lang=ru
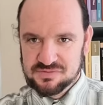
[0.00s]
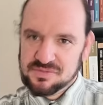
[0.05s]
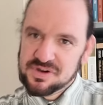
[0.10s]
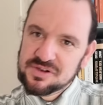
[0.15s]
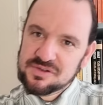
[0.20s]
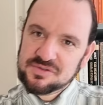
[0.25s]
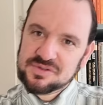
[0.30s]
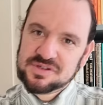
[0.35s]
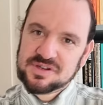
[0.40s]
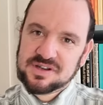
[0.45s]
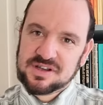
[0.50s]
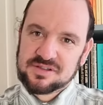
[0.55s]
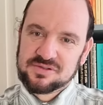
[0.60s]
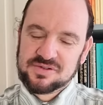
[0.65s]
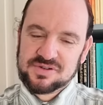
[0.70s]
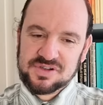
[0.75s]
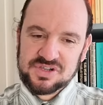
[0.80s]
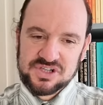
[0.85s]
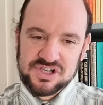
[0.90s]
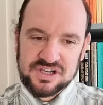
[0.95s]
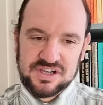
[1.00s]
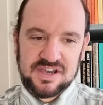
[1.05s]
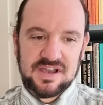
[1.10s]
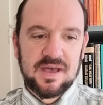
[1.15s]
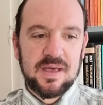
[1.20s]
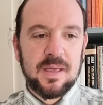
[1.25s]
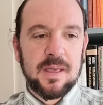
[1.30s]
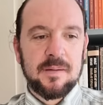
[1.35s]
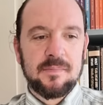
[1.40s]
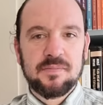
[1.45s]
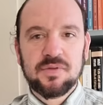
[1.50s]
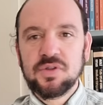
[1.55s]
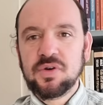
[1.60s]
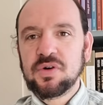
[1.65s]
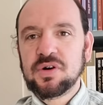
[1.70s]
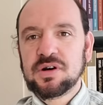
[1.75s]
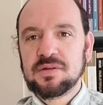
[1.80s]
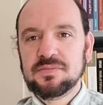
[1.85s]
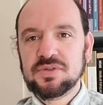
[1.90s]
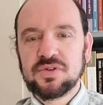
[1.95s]
Мы люди, которые жили
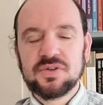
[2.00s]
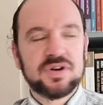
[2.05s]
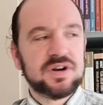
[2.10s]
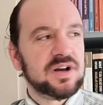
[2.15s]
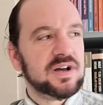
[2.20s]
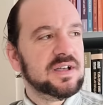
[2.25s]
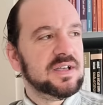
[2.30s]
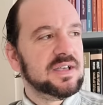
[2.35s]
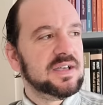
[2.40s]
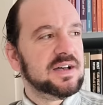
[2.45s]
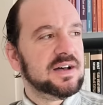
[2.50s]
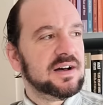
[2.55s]
много-много